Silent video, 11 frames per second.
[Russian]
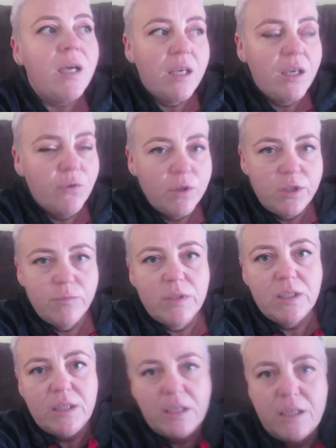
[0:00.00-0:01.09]
И, в общем,
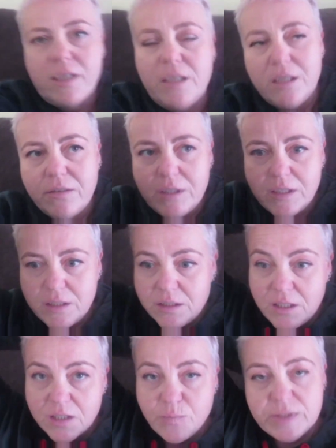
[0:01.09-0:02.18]
она такая, говорит,
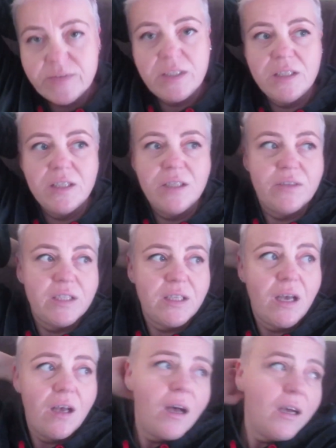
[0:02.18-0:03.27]
сейчас позвонила и говорит,
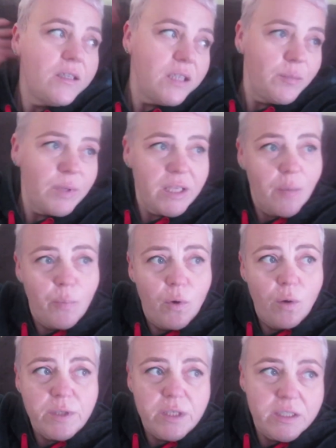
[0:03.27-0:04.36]
ай, ты меня
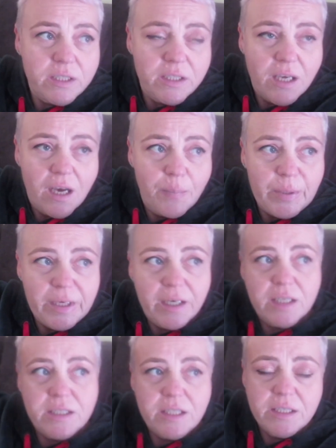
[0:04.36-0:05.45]
помнить, я
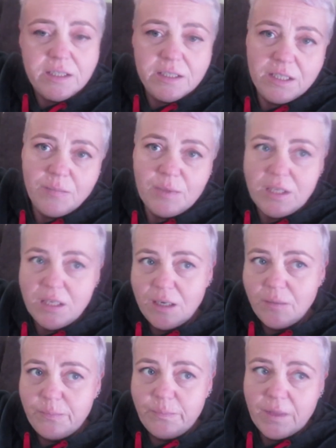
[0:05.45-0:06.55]
приходить, ты
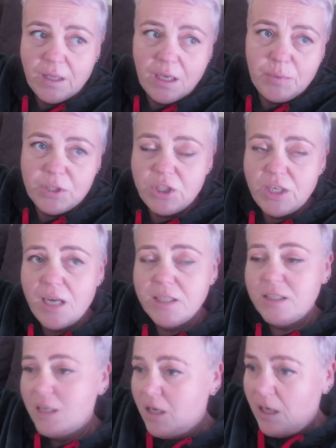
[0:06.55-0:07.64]
мне
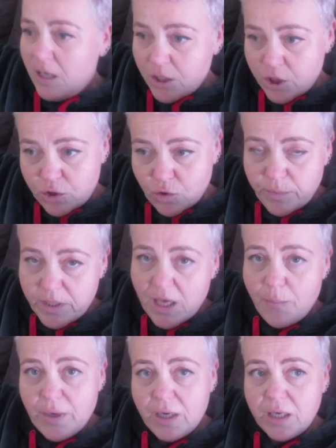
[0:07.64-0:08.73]
обещать, что меня
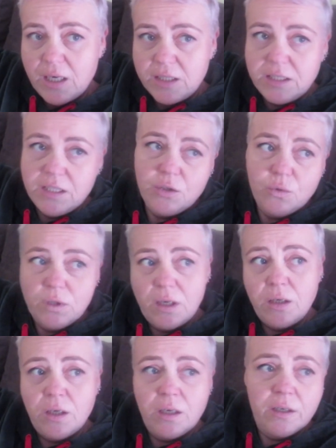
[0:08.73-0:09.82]
покрасить
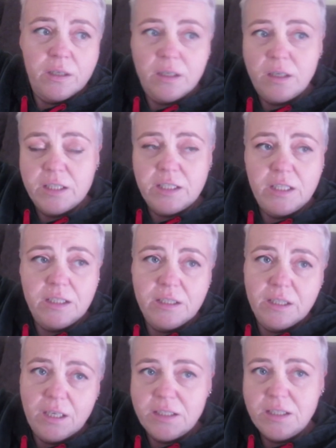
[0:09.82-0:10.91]
э,
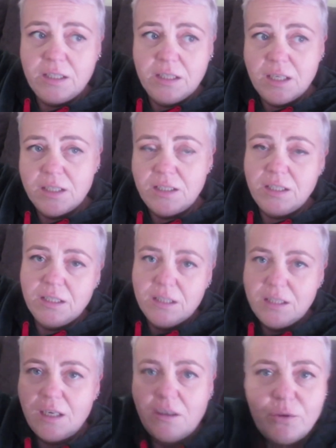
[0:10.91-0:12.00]
один, один, один.
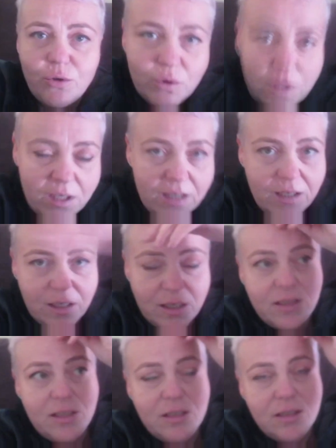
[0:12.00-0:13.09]
Я говорю, ага,
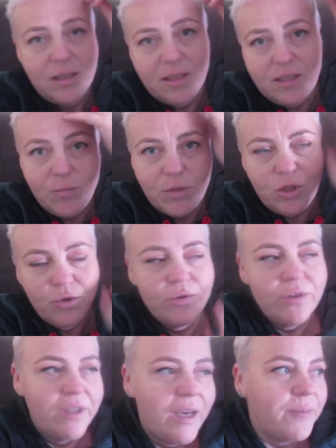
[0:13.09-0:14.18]
один, один
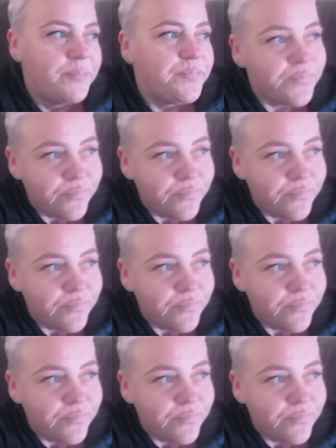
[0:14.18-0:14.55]
мечон, да.